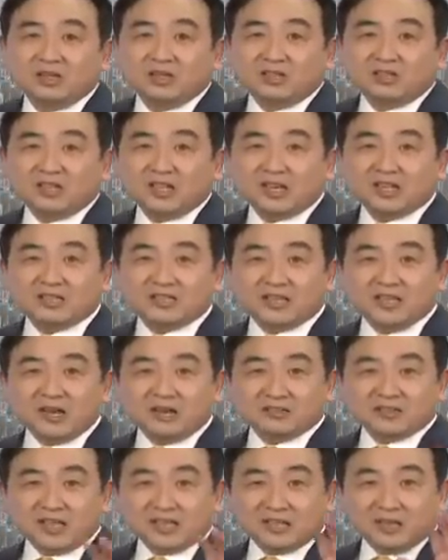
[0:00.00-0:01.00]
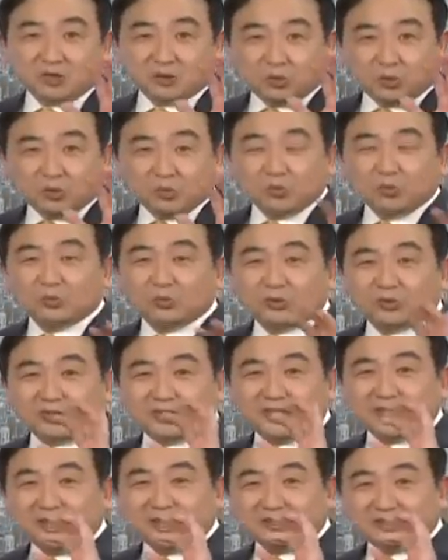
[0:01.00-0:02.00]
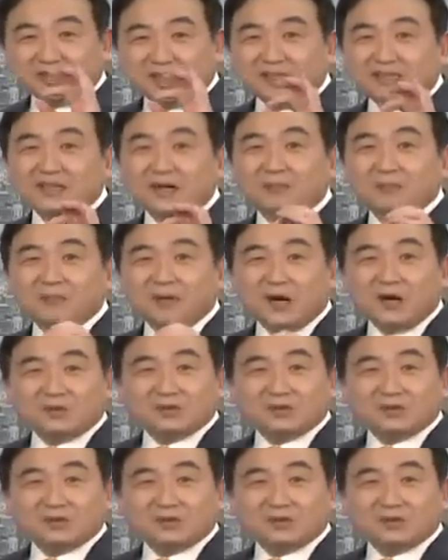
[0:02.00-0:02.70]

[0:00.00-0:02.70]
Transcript: 那谁要在那儿哭，谁要在那儿表